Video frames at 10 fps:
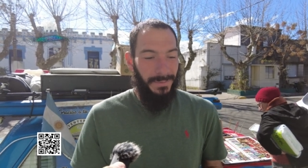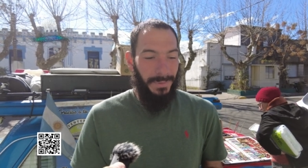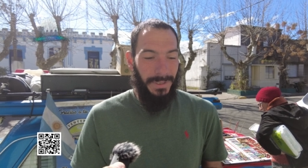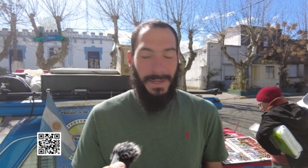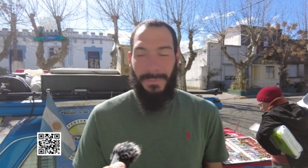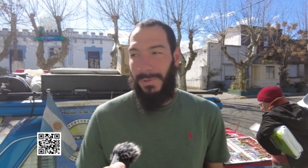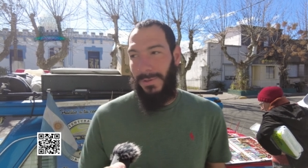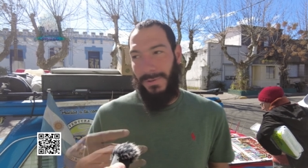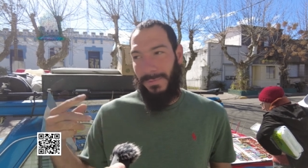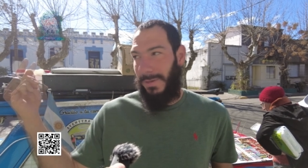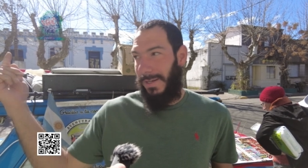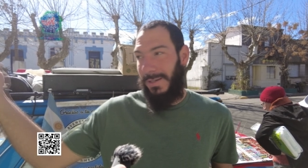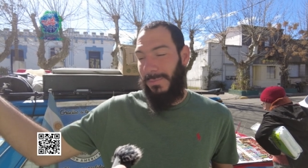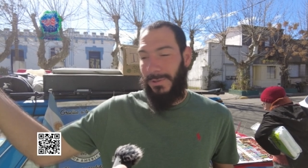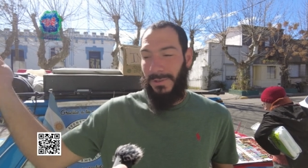Por ejemplo,
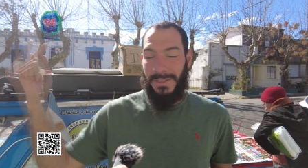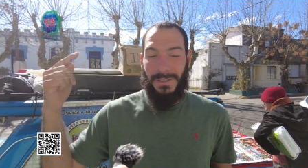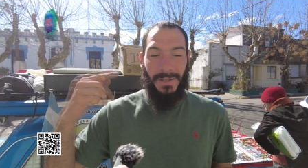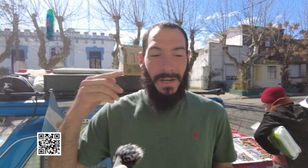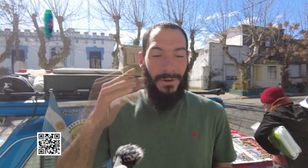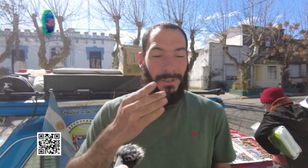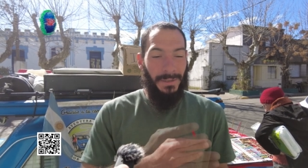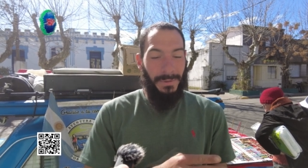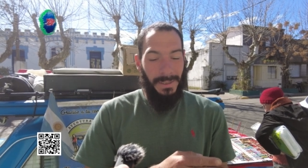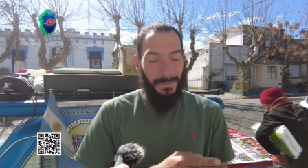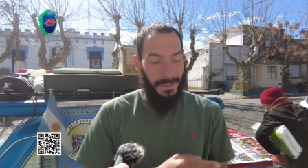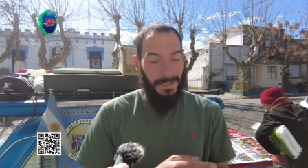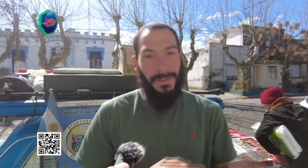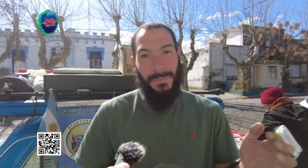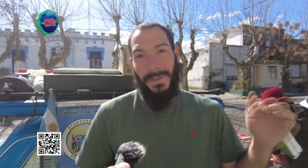venimos haciendo la costa, venimos
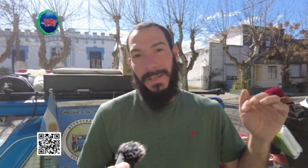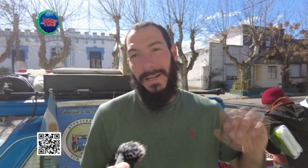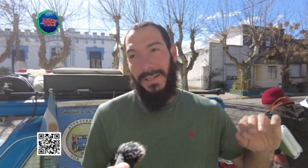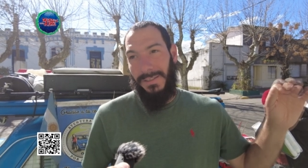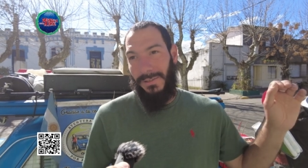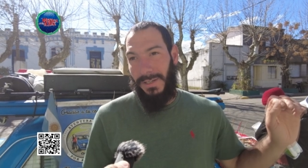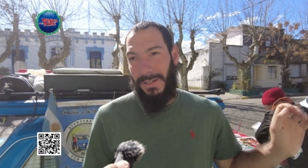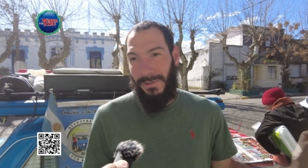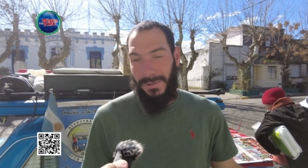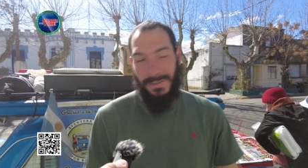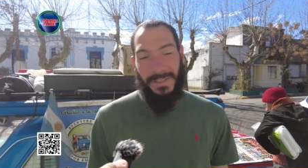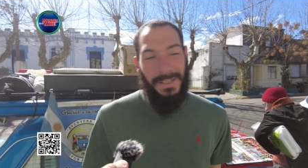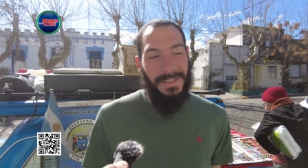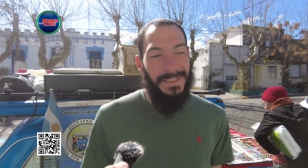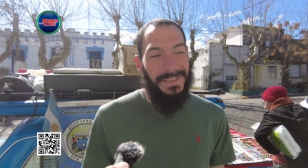lento porque la gente nos quiere
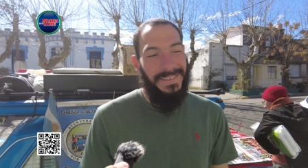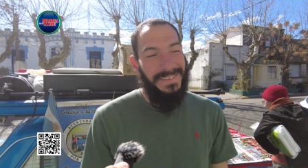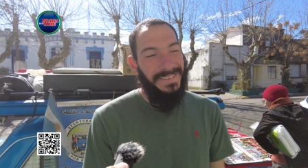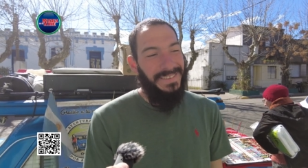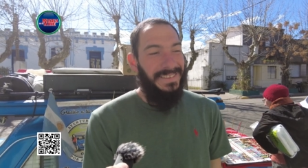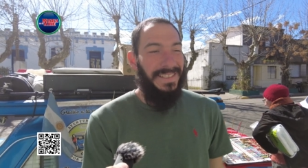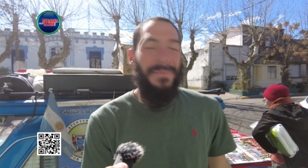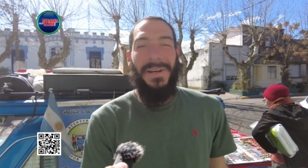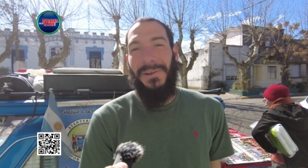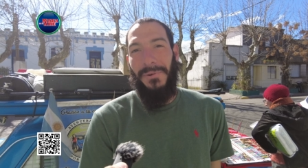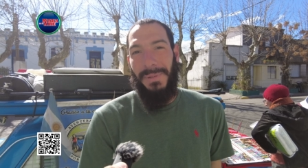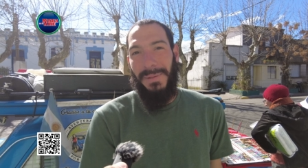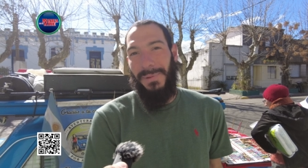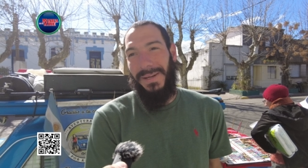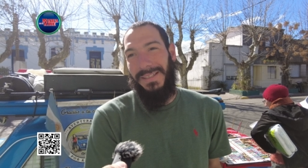conocer y tenemos que
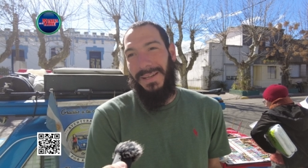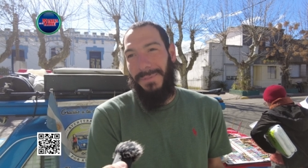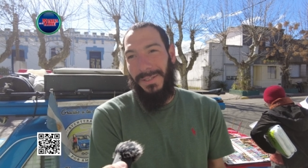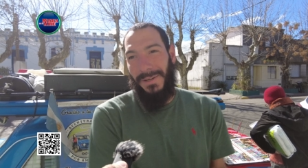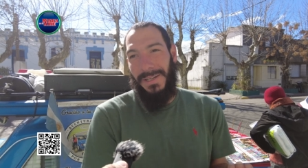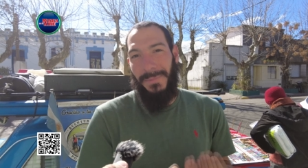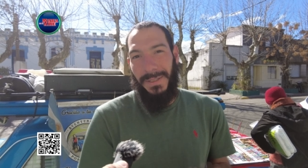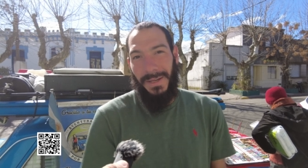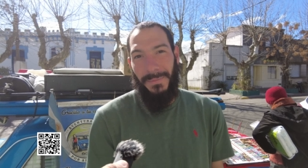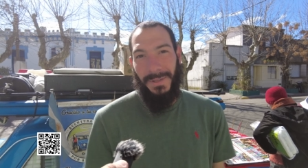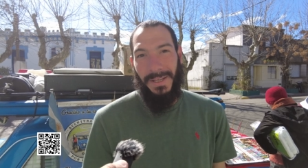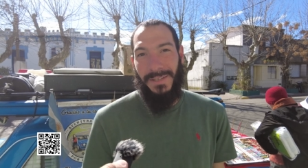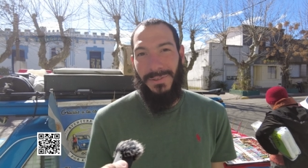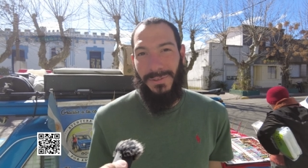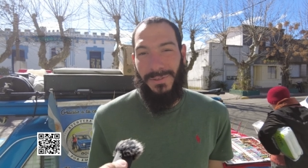cumplir porque también nos alimentamos
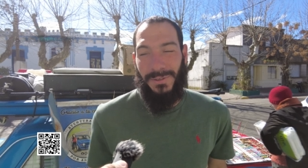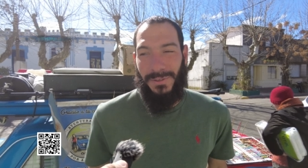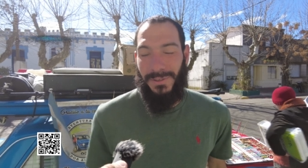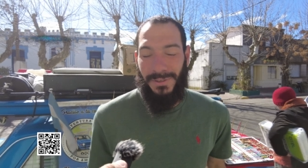de ellos nosotros.